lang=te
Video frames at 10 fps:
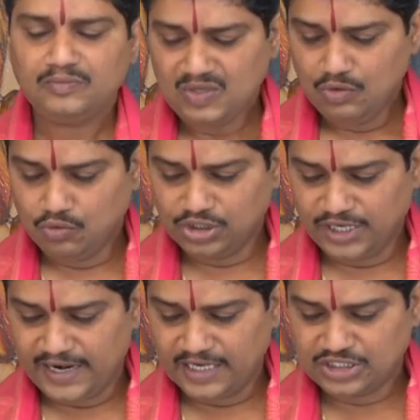కృతికా
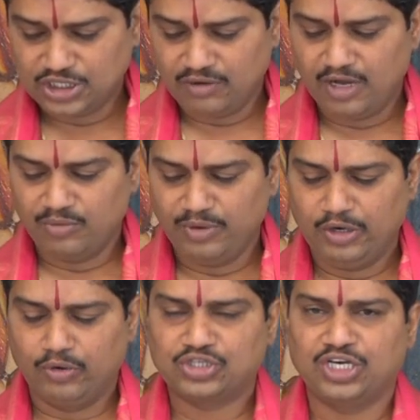నక్షత్రం వారు మేడు
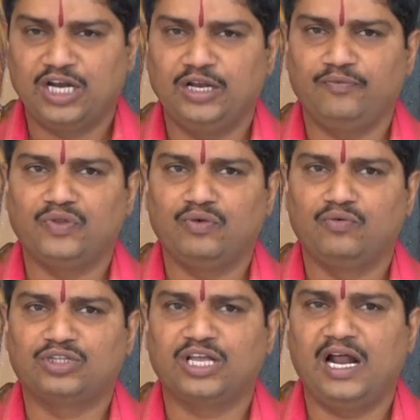వృక్షాన్ని
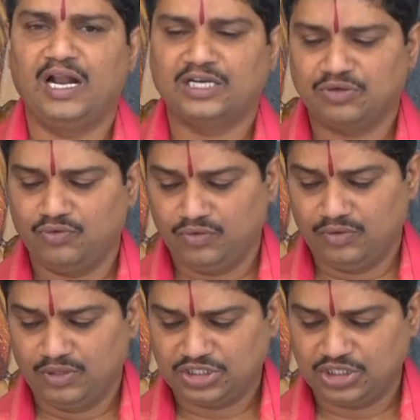ఉత్తరా
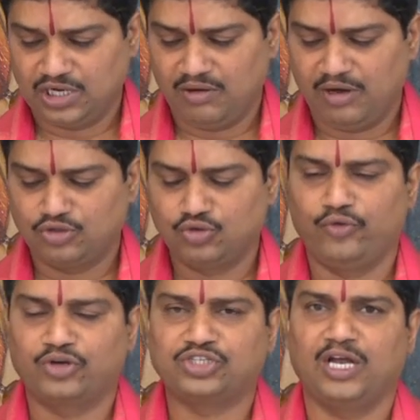నక్షత్రం వారు జూవి
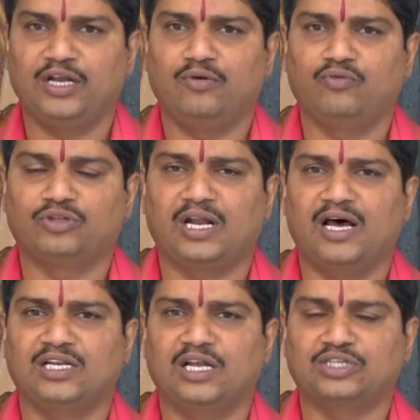వృక్షాన్ని
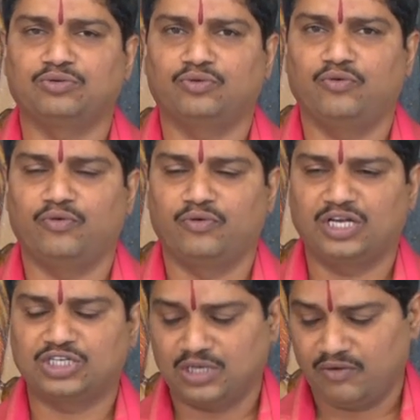ఉత్తరాస నక్ష
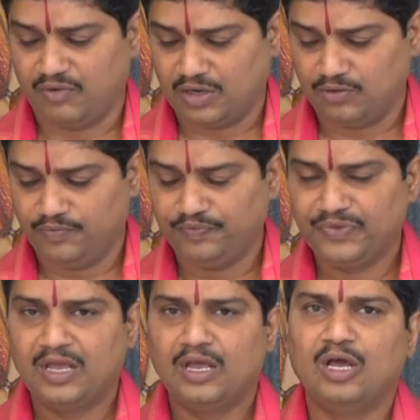నక్షత్రం వారు
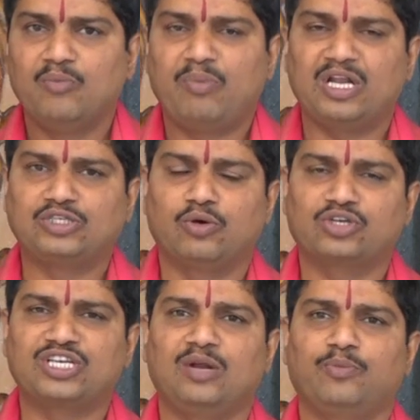పనస
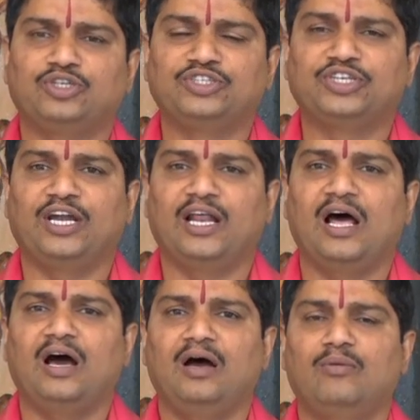వృక్షాన్ని పూజించిన ఎడల
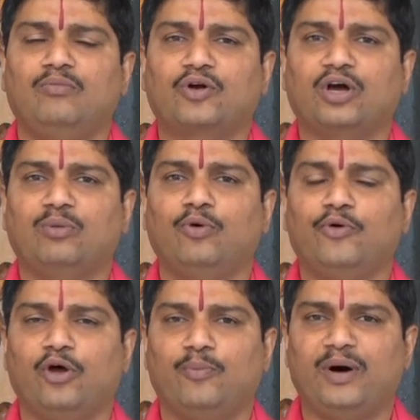మొక్కను
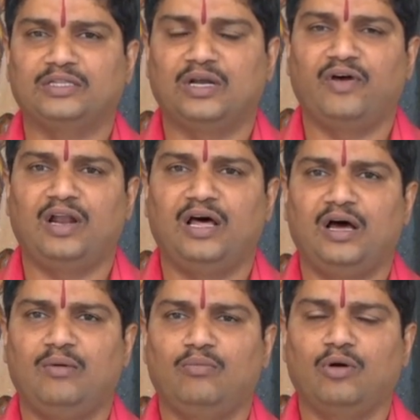భూమిలో పాతడం వల్ల
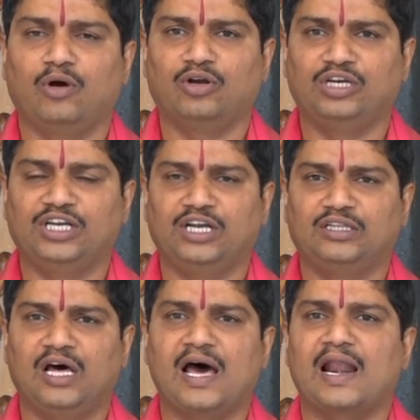మొక్కకు నీటిని
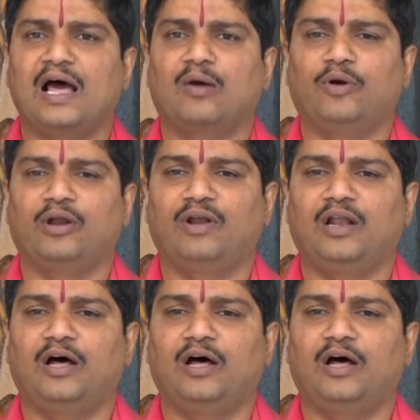పోయడం వల్ల